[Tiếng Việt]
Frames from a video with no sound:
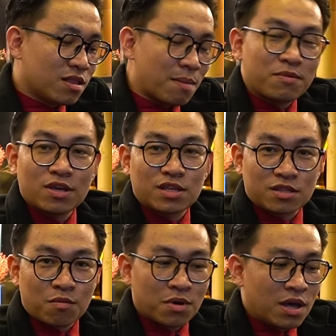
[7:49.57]
nhập gia tùy
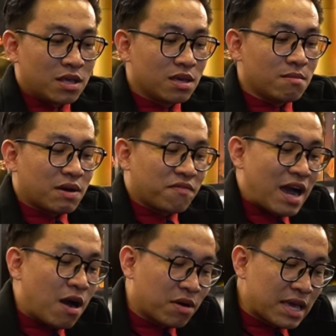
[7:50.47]
tục. Nhưng mà
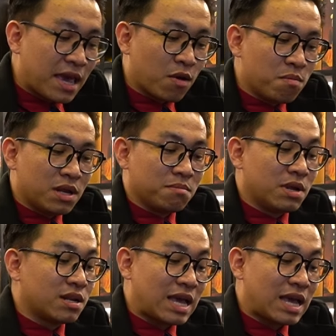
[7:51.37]
vào cái nghề của mình